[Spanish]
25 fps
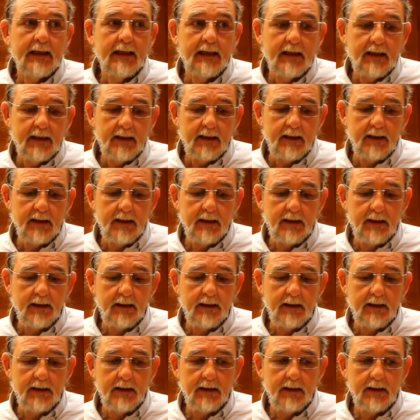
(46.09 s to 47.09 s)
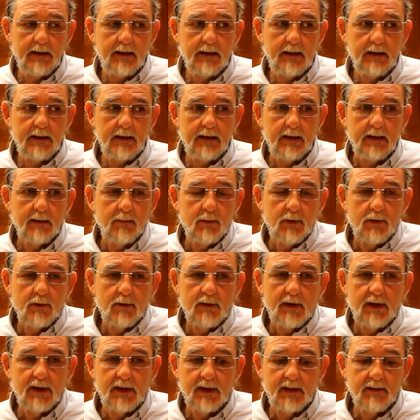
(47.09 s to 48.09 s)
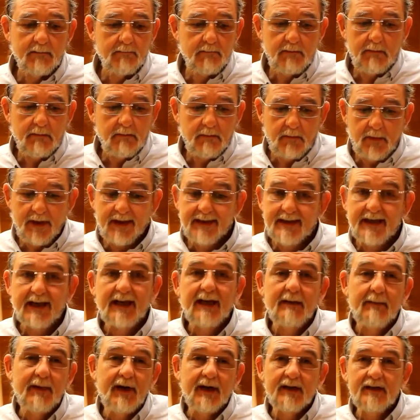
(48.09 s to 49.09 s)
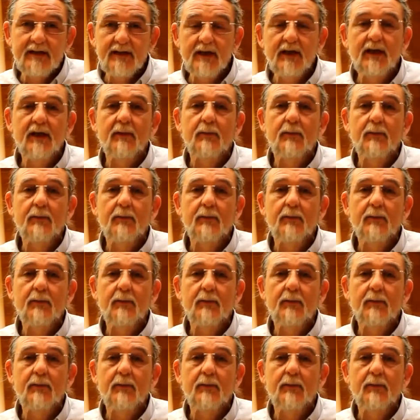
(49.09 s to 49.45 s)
que, bueno, que esa cámara sí